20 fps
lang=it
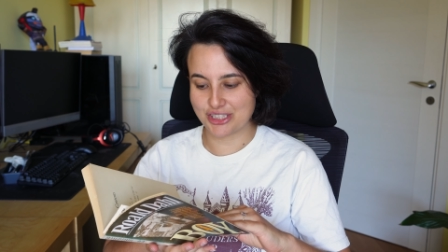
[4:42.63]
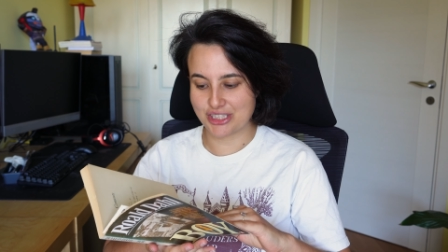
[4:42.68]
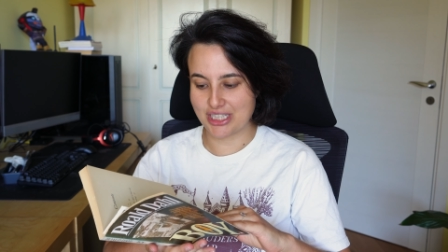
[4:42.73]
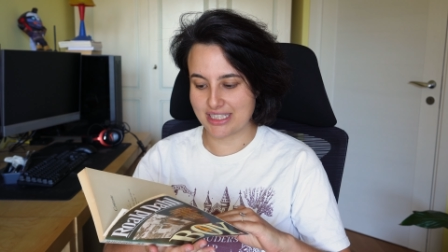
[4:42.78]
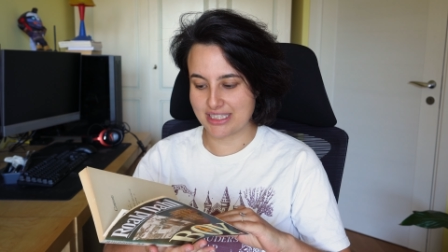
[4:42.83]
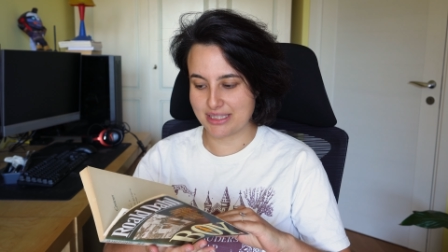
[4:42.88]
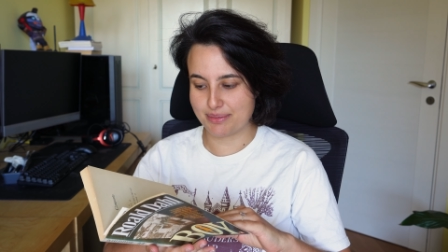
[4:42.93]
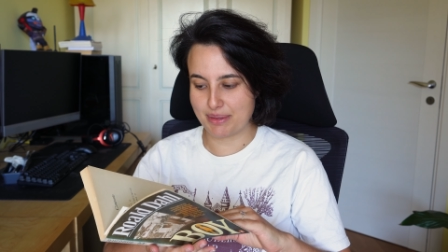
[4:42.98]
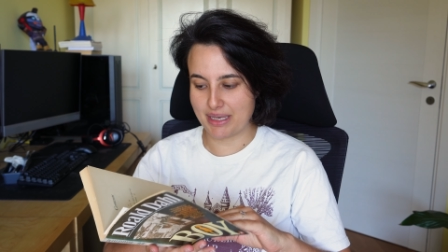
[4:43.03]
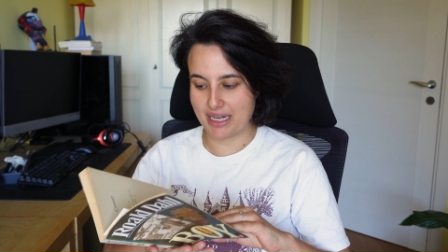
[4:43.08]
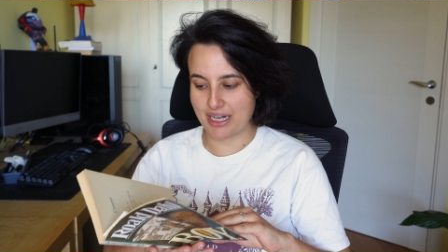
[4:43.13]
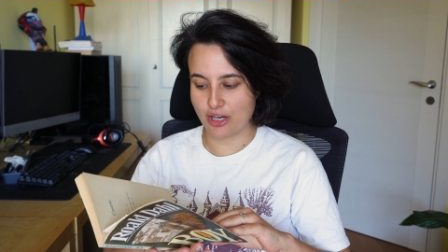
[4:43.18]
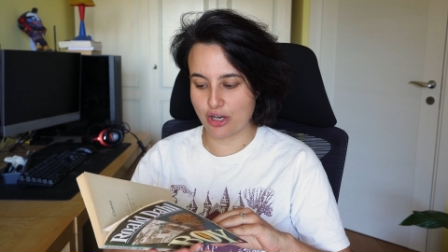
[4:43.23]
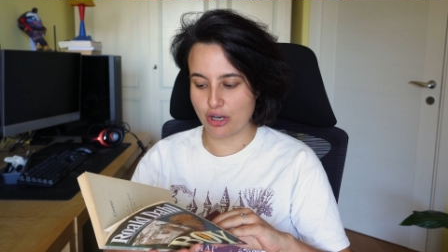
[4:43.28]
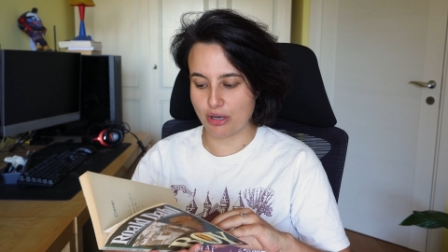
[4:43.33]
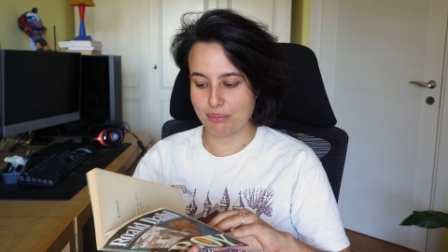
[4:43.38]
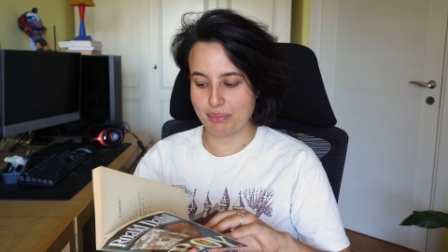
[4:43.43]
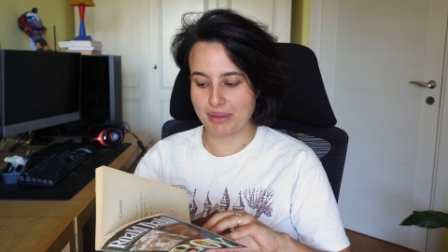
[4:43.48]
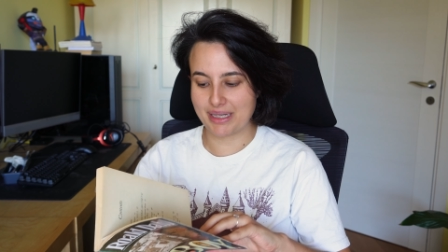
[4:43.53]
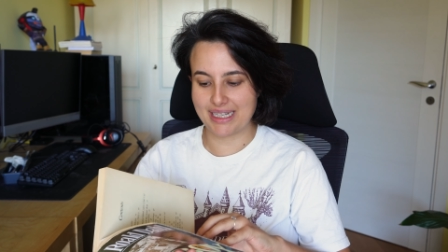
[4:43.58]
Shakespeare
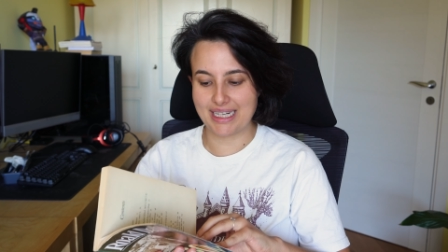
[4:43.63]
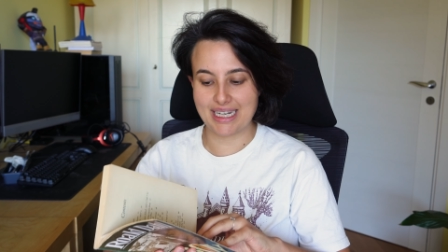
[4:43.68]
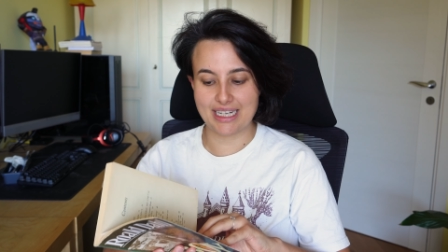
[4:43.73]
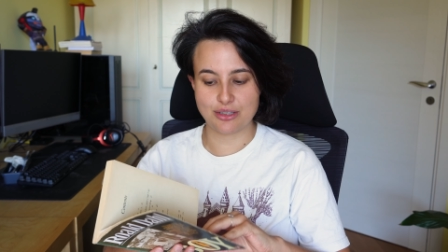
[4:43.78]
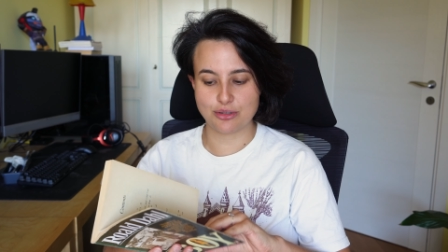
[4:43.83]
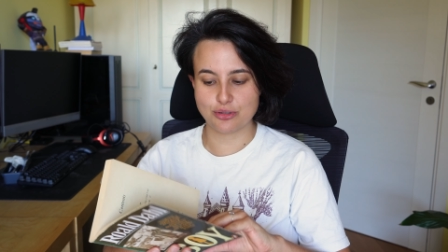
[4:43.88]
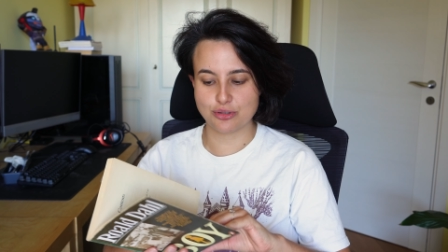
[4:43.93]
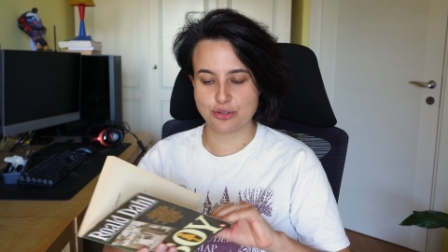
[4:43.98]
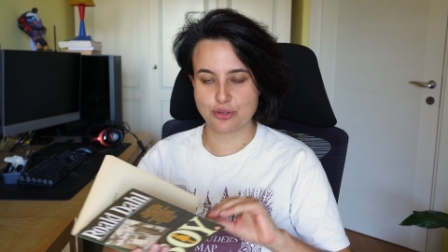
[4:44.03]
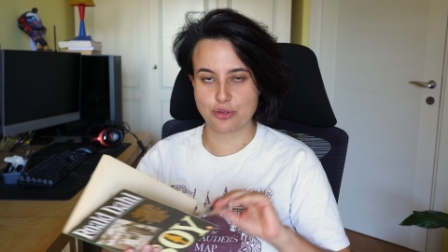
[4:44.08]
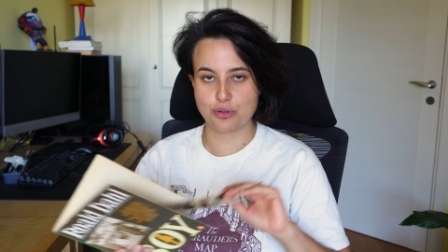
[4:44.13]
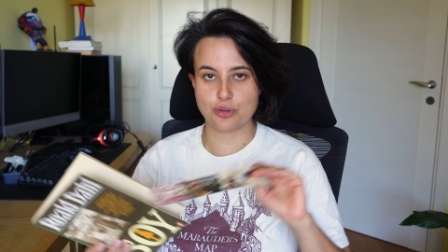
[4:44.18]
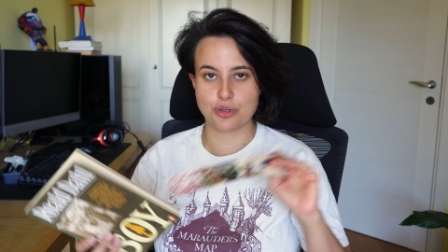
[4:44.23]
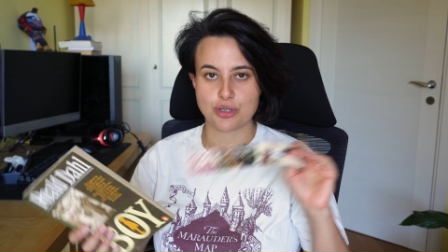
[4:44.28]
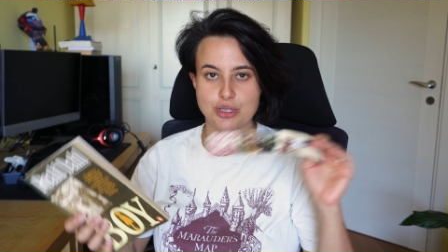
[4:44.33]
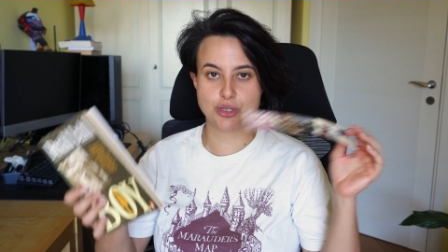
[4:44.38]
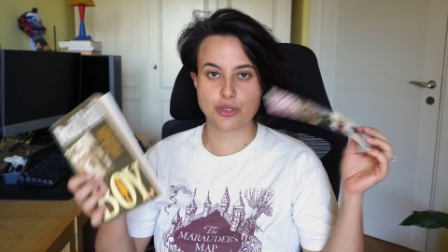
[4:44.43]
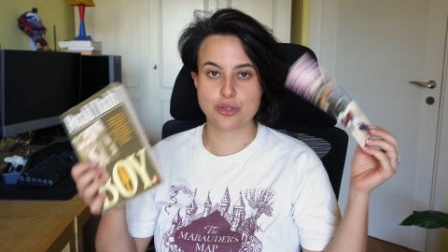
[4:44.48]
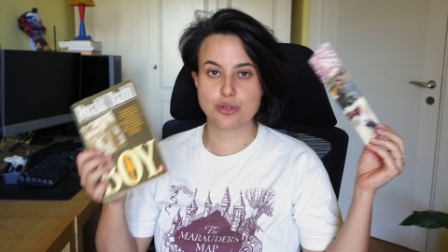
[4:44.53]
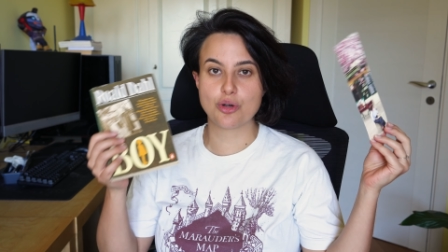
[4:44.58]
Company l'anno
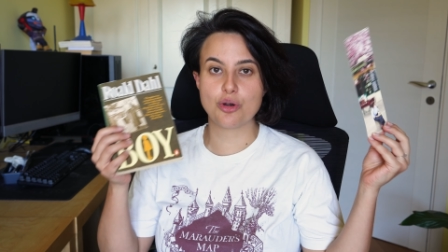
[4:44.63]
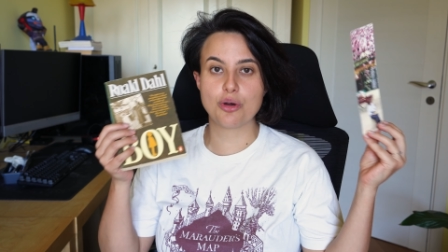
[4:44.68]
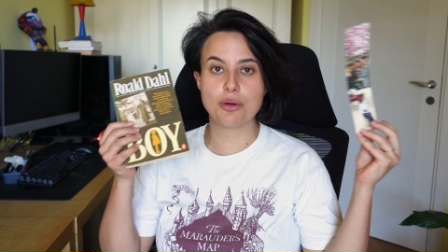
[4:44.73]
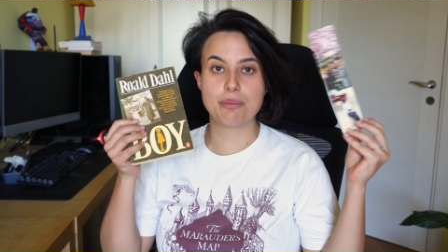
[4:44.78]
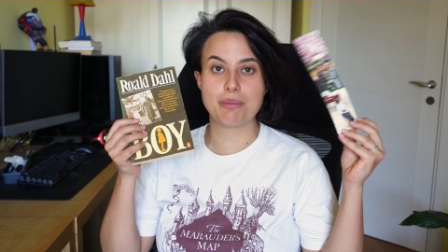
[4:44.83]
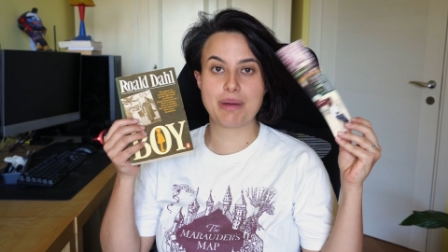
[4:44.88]
scorso,